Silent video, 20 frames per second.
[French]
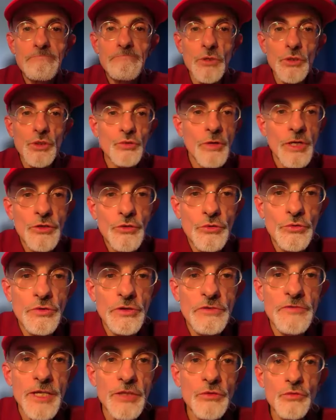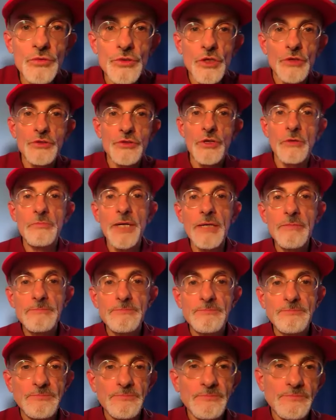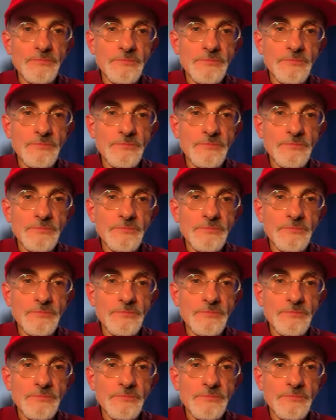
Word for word: Bon, je crois que Eva ne nous entend pas.